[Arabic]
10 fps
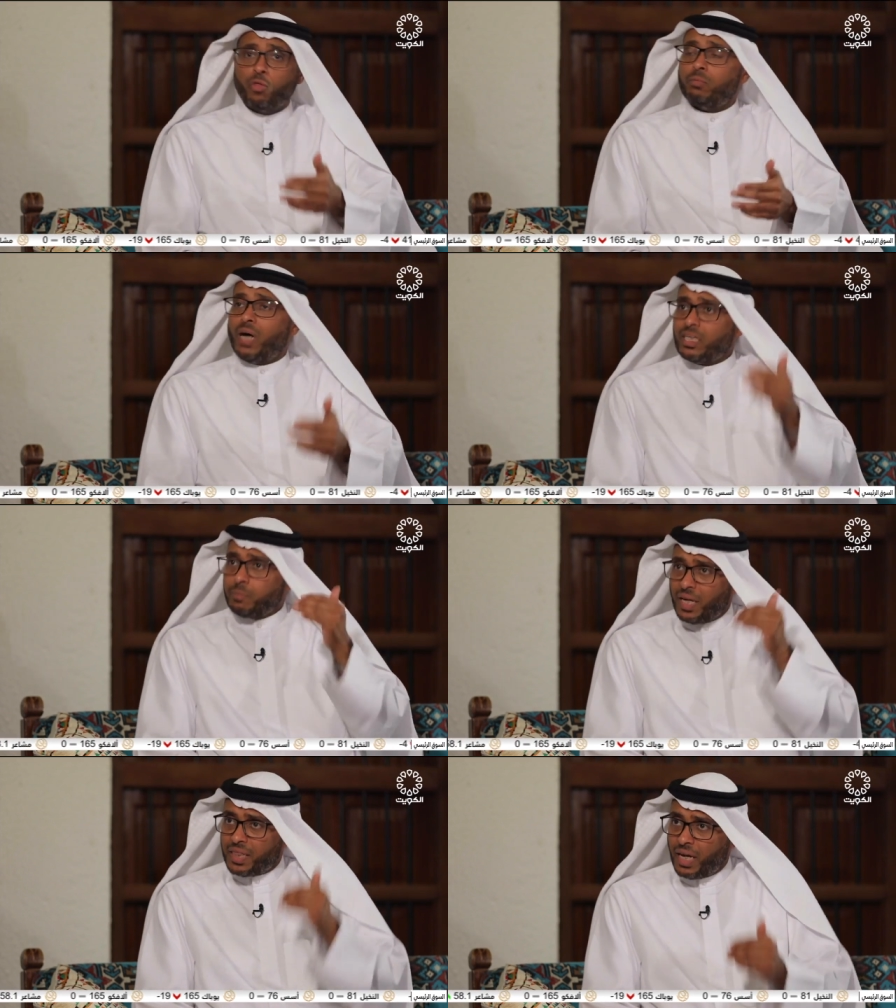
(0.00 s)
ثم
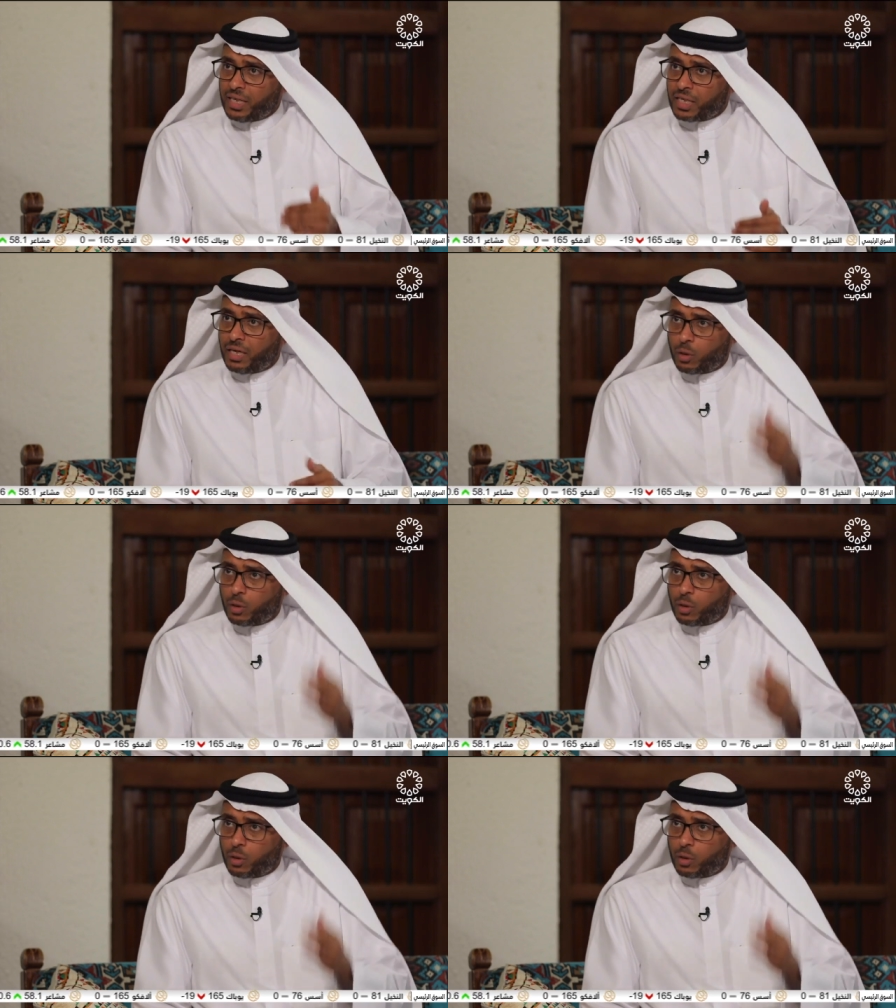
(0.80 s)
عاد بعد ذلك الى